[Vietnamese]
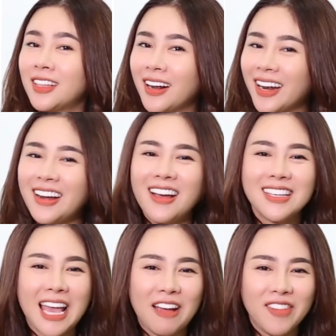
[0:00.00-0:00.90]
Thật là
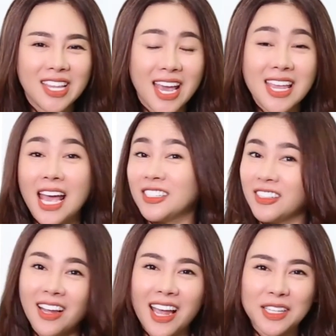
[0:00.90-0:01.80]
đơn giản và dễ dàng
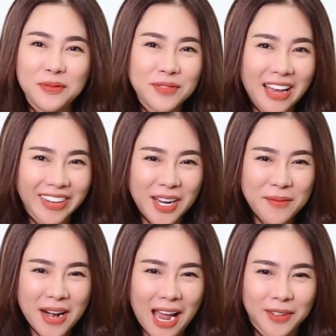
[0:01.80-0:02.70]
cho tất cả chúng ta phải
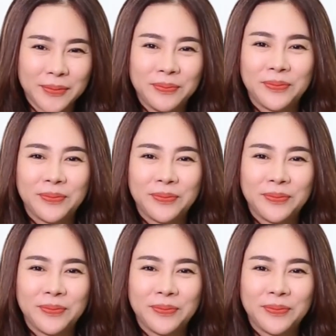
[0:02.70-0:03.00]
không nào?